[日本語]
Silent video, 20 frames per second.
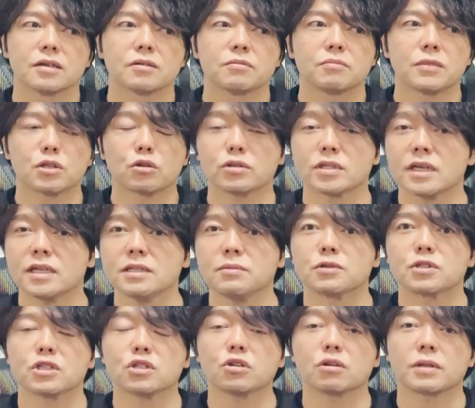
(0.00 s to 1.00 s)
まあ、どちらにして
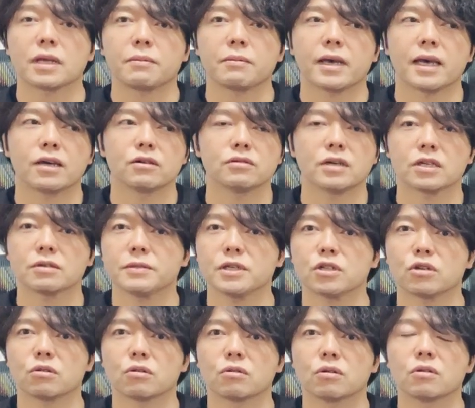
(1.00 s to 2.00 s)
も次のね、FRB
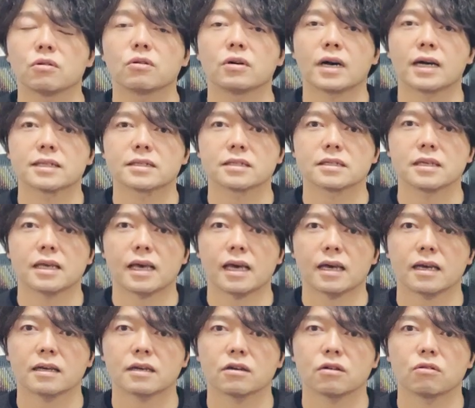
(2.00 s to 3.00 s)
の発
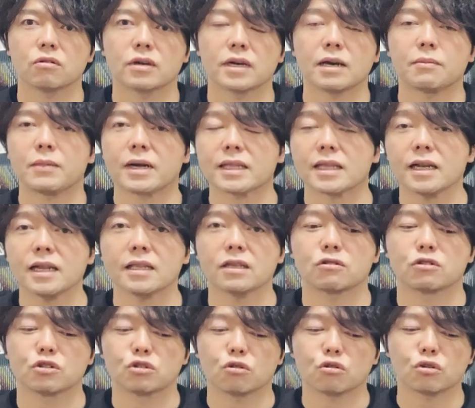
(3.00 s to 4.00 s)
言が待たれてい
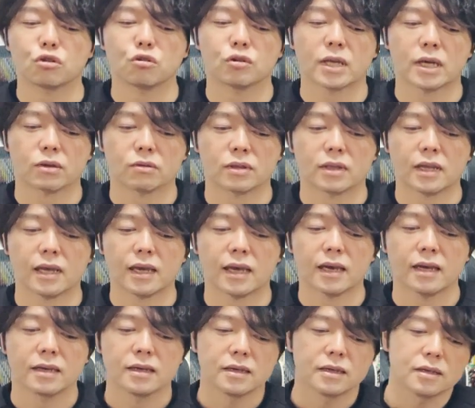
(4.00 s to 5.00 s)
る状況なの
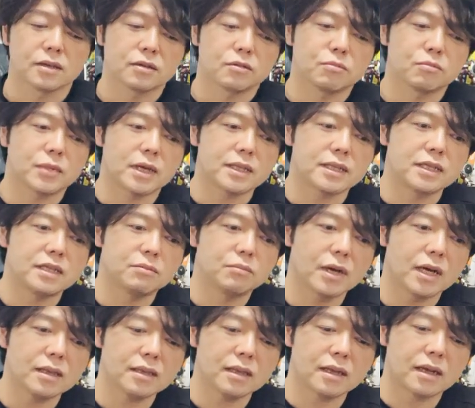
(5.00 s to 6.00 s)
で、まあ2
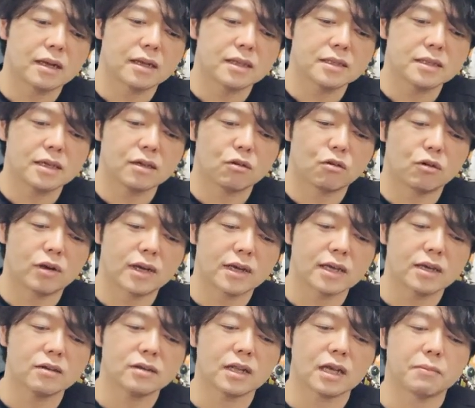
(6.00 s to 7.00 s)
万7500
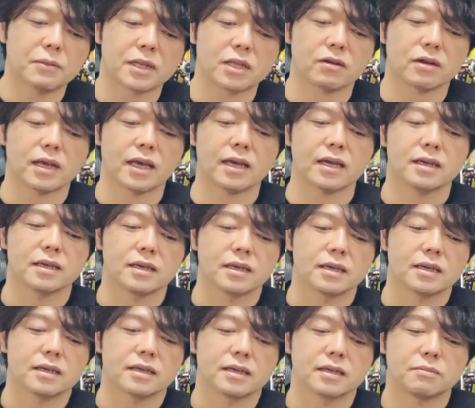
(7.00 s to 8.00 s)
円ぐらいまではね、
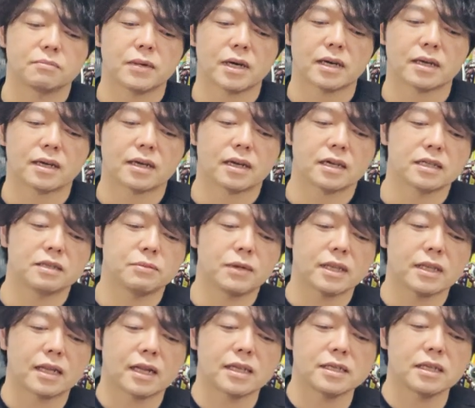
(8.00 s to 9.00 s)
まあから2
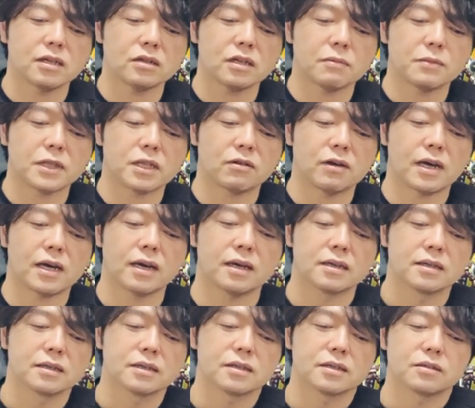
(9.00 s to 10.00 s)
万7000円ぐらいまでは、
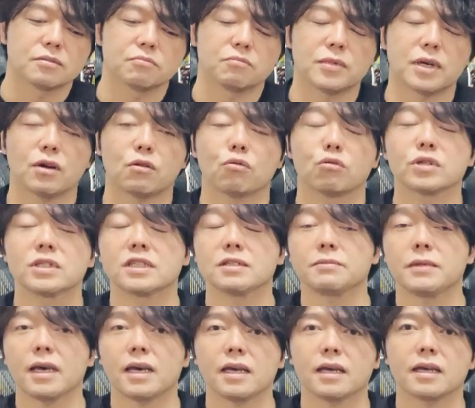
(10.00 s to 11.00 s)
まあ押し
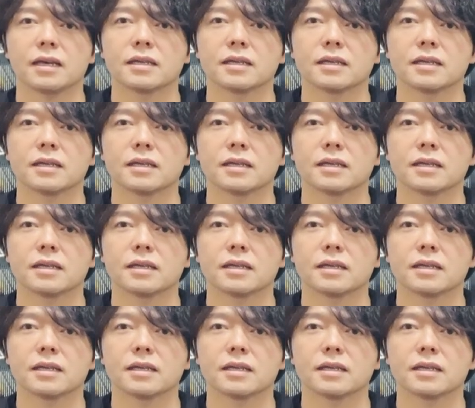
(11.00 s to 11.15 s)
目